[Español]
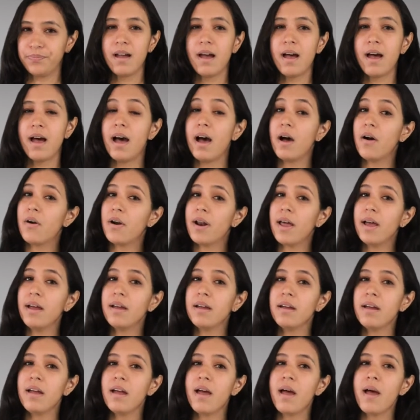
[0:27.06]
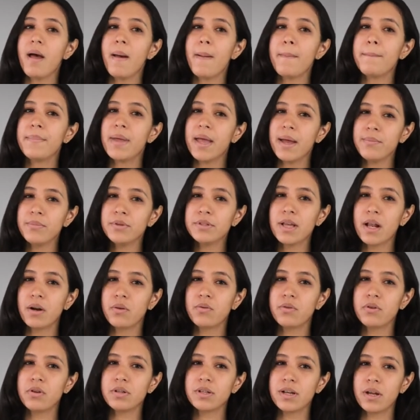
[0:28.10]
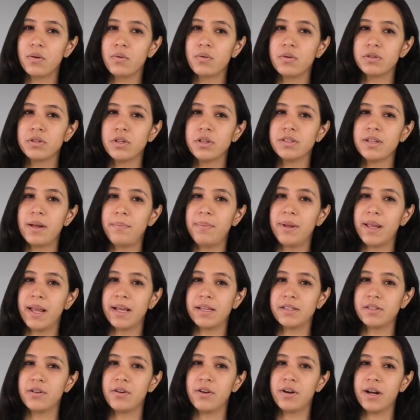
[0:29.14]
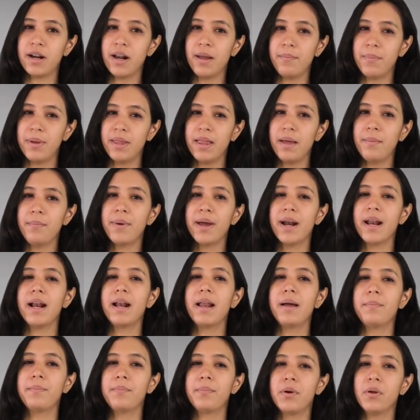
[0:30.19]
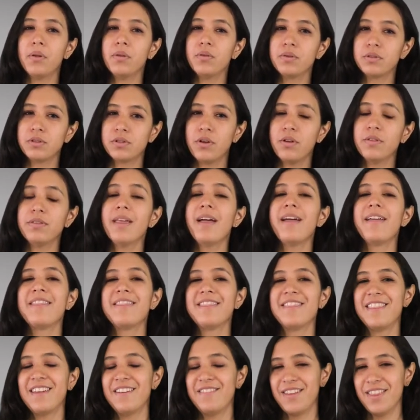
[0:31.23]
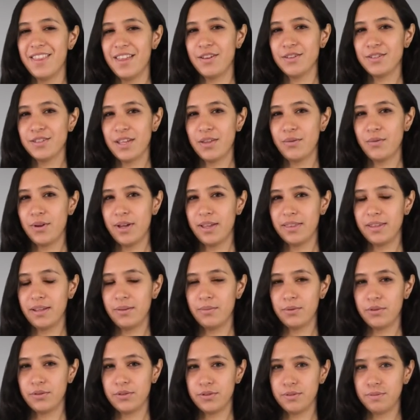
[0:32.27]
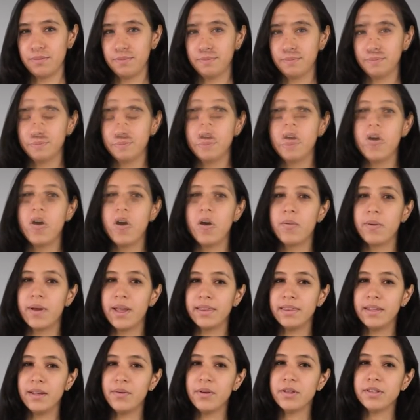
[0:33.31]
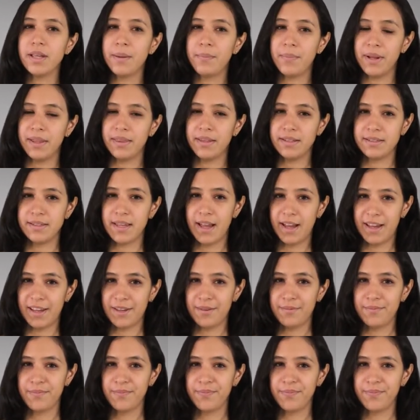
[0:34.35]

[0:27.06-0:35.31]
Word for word: Ahora, veamos algunos recursos de aplicación rápida para la producción de videos educativos. Objetivos de aprendizaje.